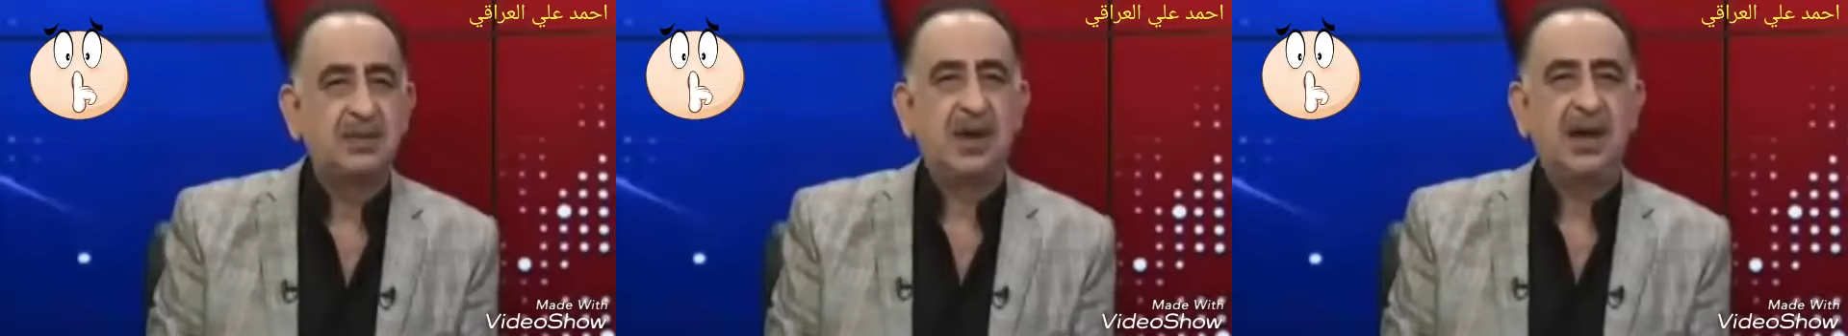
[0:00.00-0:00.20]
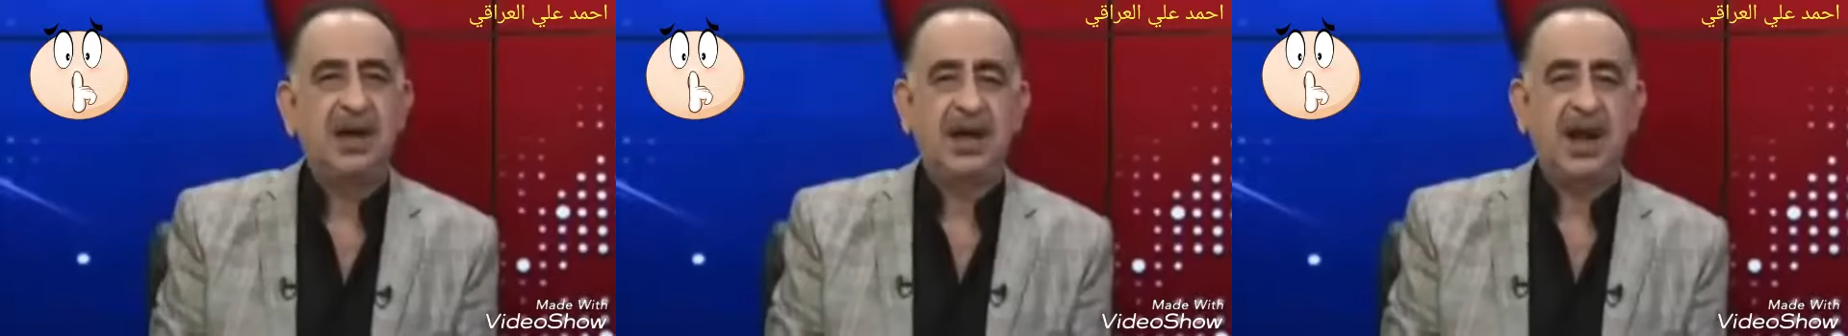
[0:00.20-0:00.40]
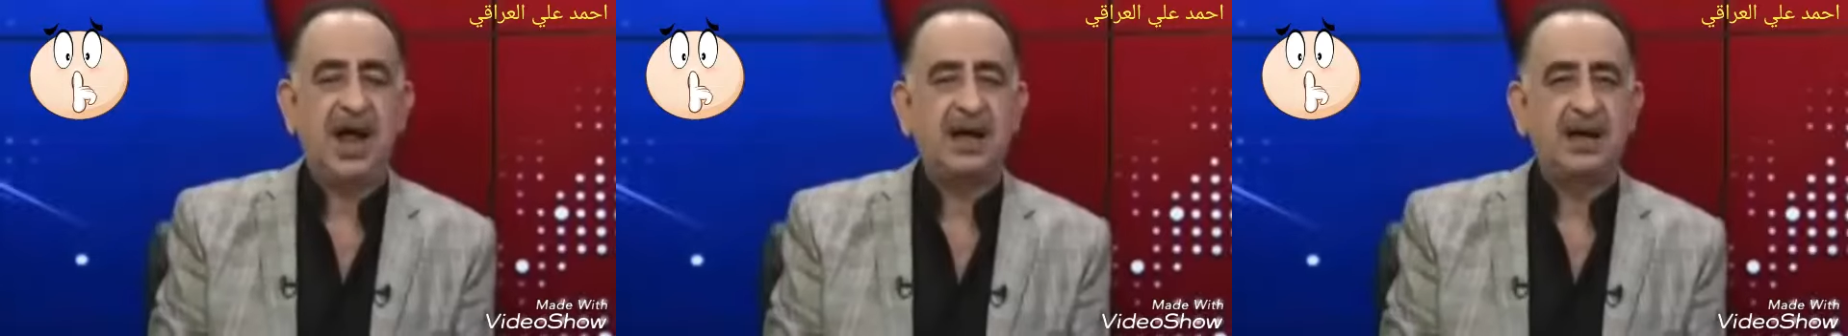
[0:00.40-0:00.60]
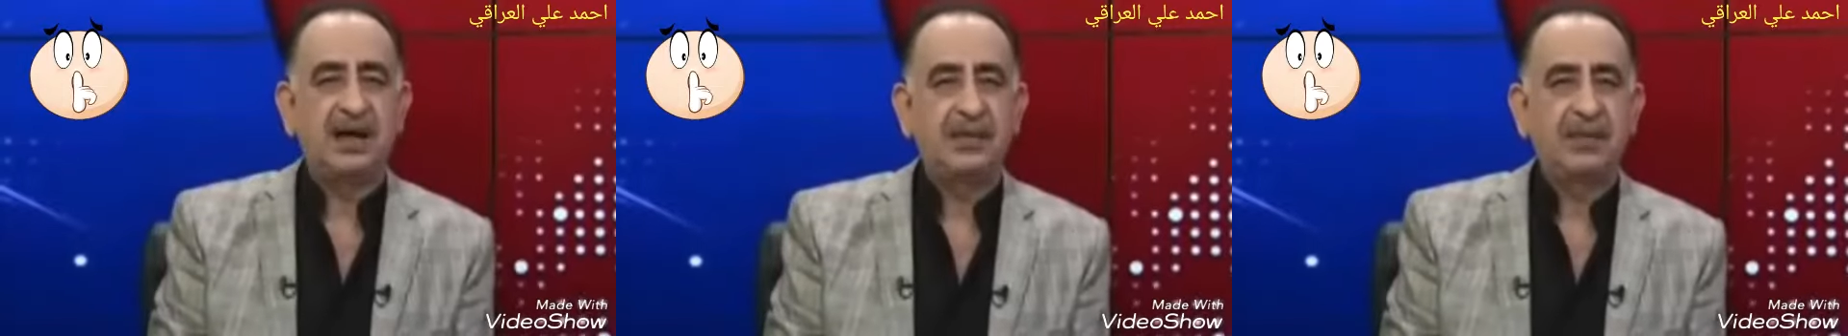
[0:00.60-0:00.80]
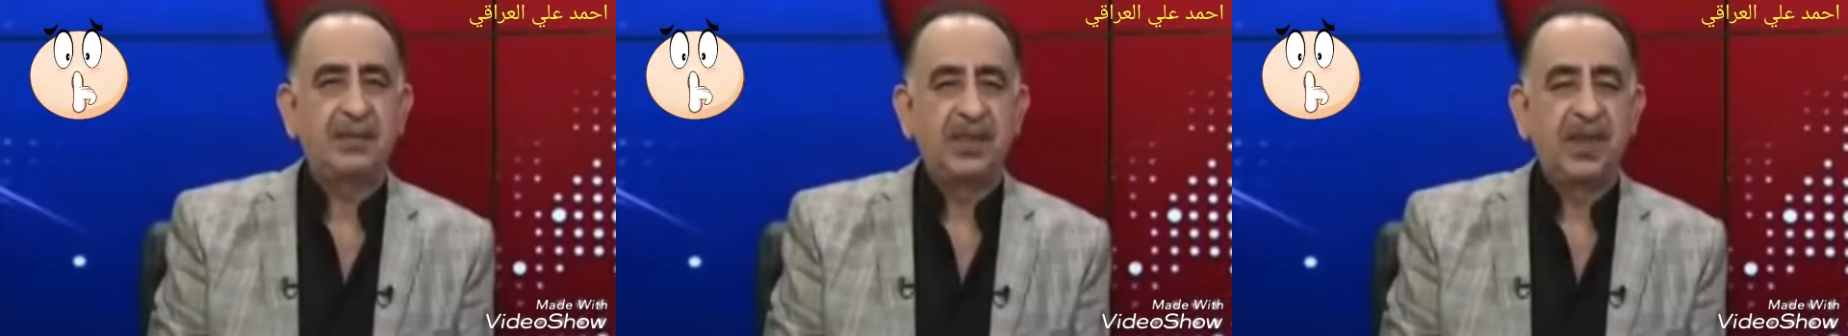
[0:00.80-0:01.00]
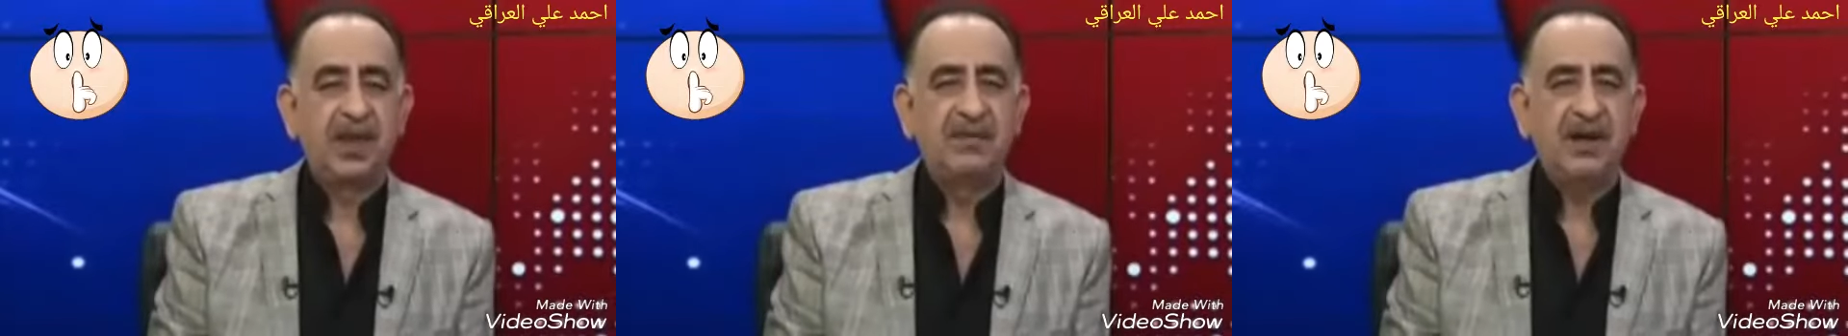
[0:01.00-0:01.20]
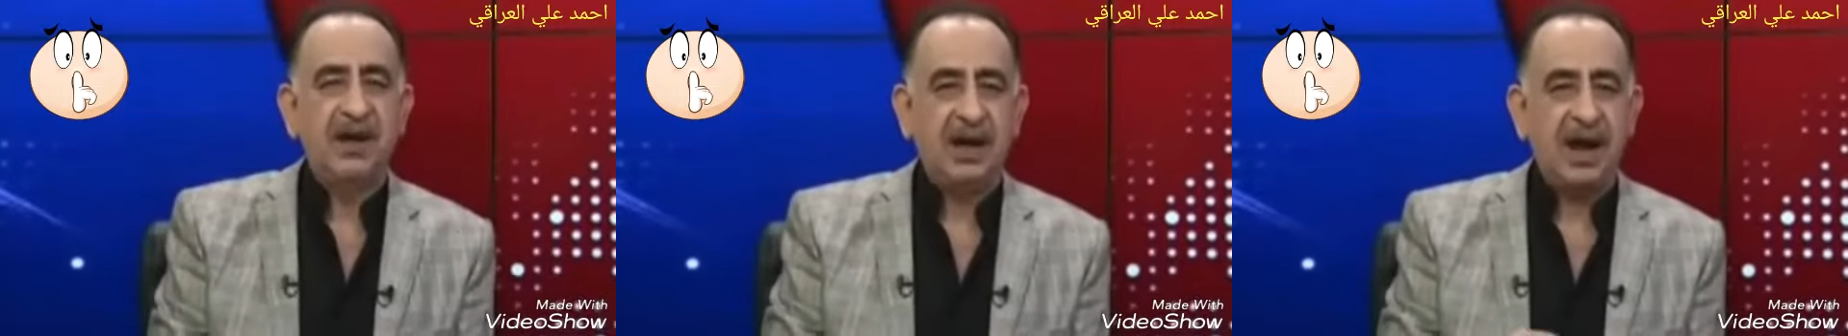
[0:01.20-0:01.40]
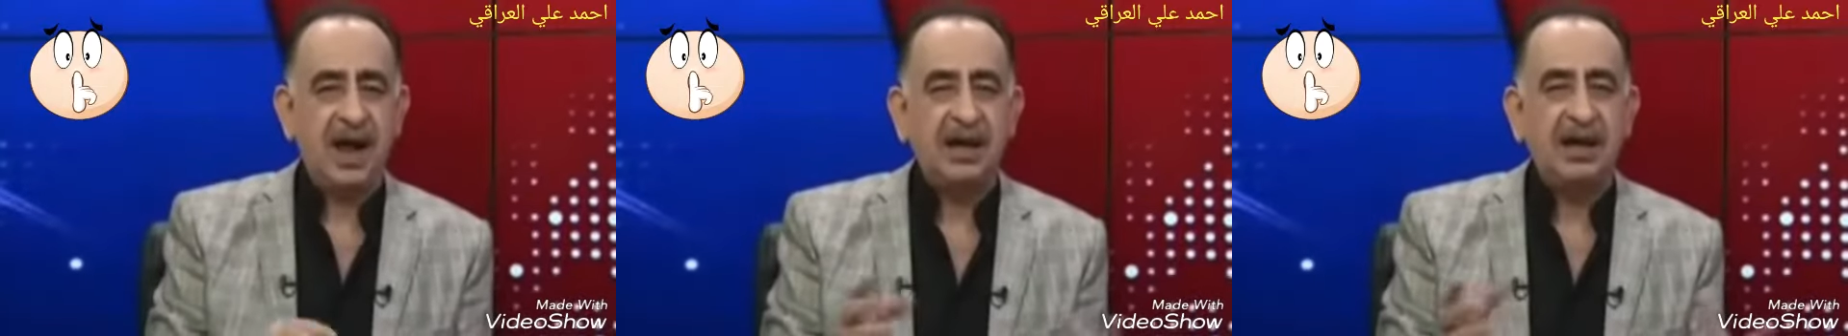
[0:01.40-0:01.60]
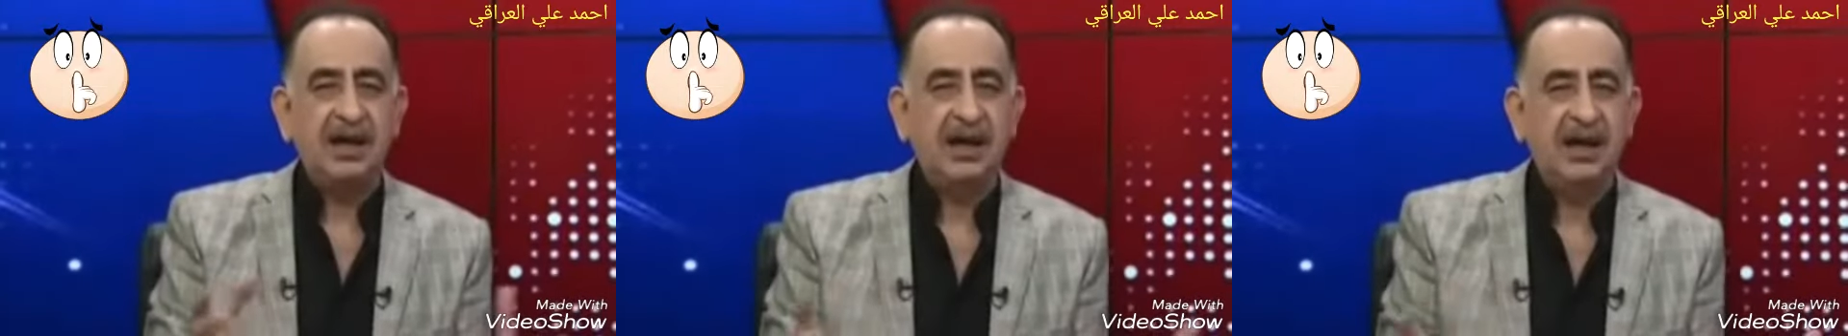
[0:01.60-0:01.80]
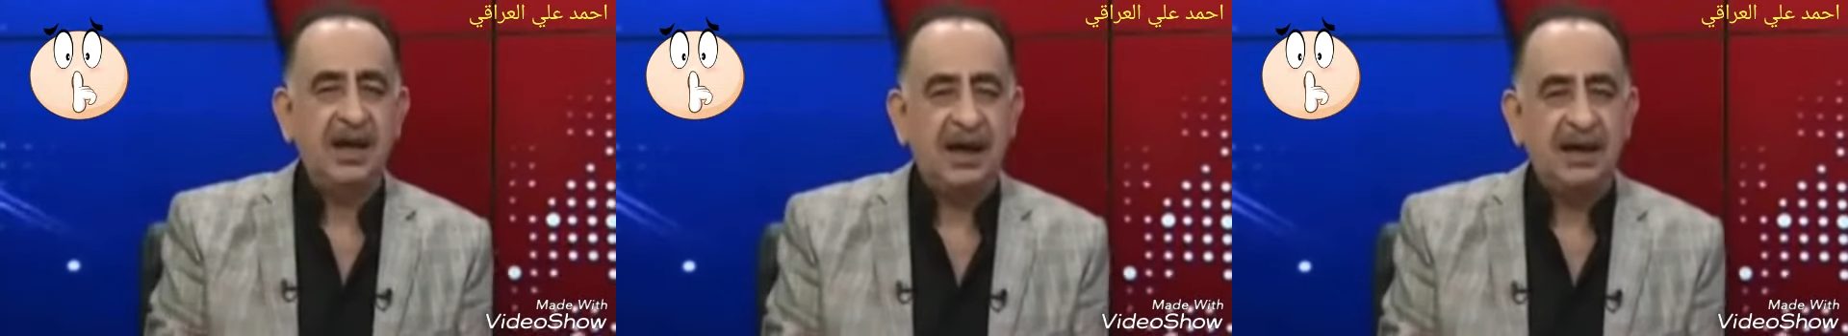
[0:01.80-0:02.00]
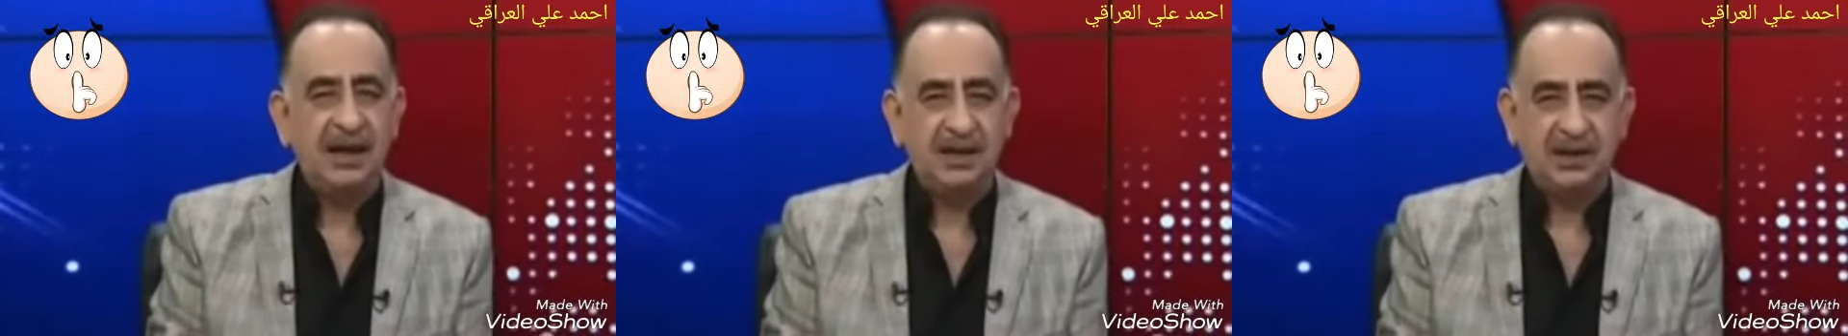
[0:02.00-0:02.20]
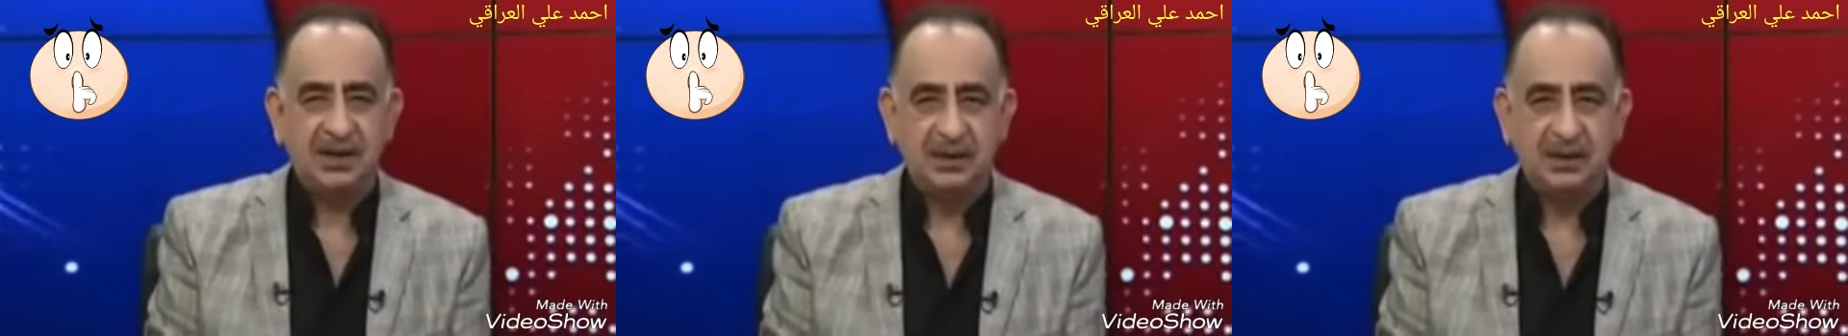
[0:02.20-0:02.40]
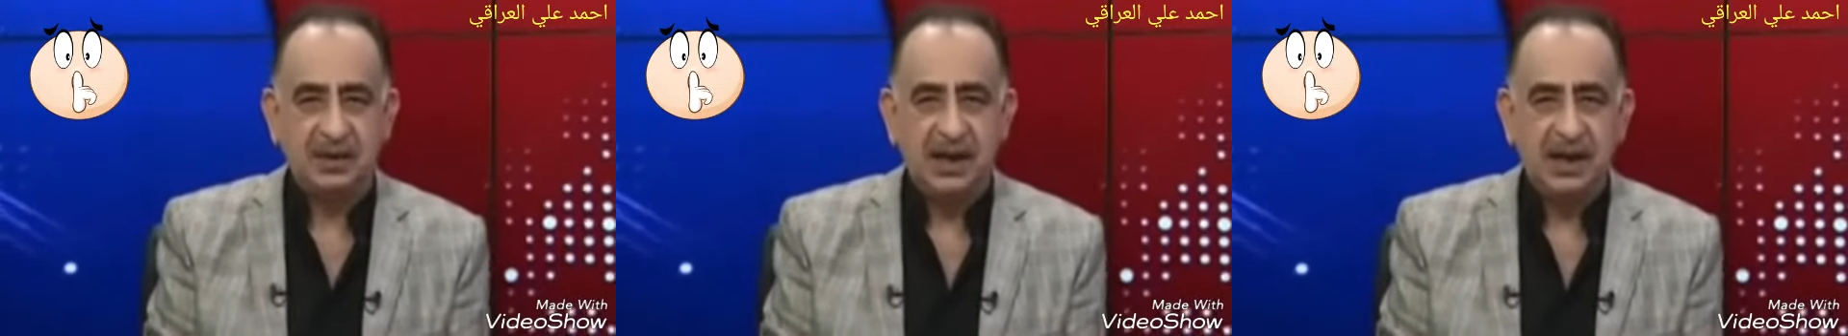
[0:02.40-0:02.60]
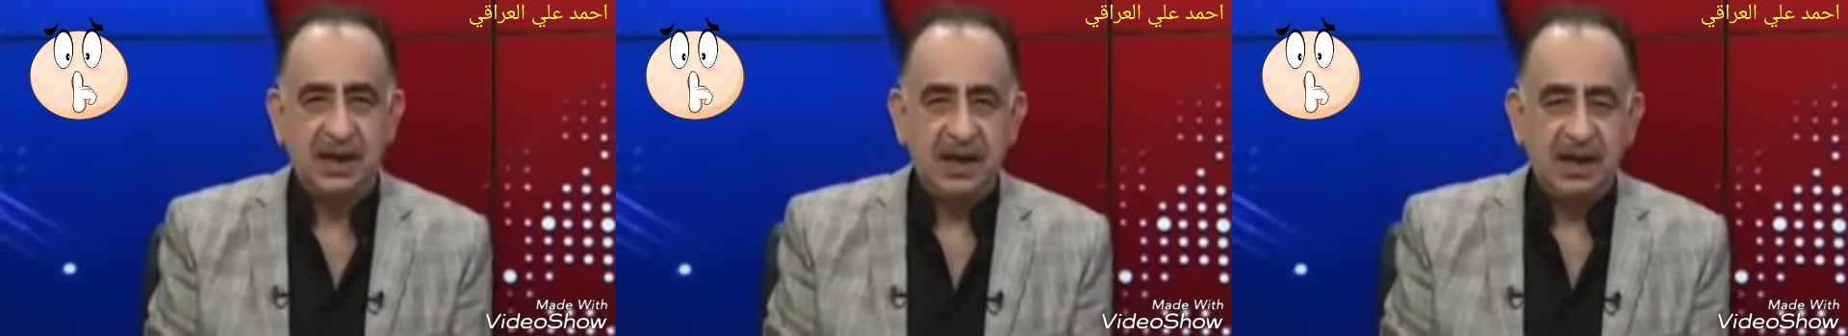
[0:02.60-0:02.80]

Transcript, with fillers: نروح للعراقيين فالعراقيين احنا علينا شنو